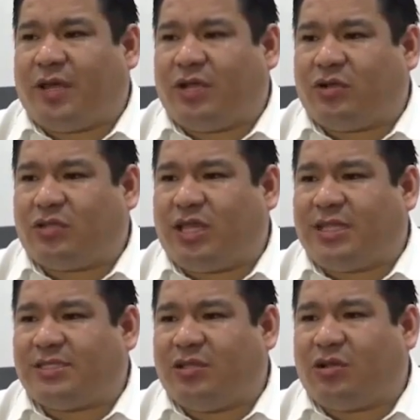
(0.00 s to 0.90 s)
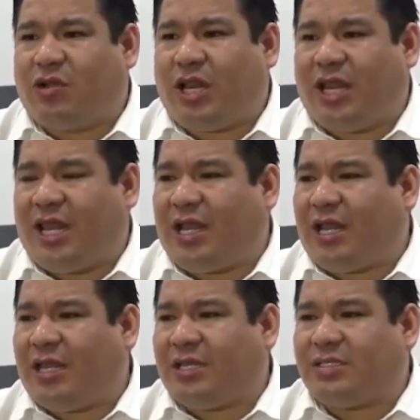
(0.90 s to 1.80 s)
Rubén Costa, el señor Real
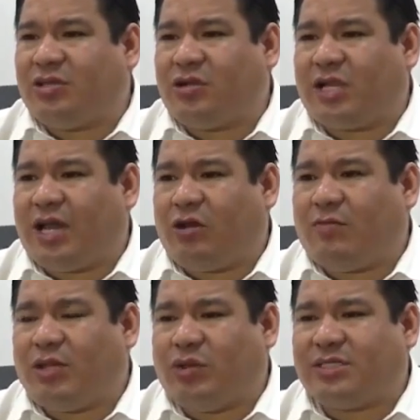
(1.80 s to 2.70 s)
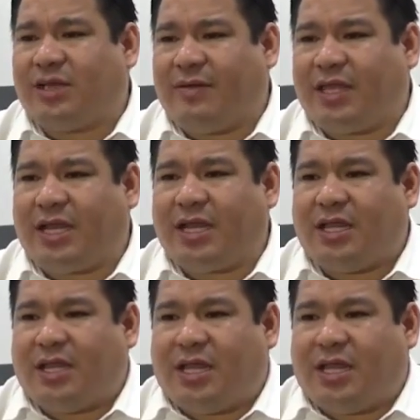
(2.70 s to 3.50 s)
Aguilera y el señor Carlos Manuel Saavedra.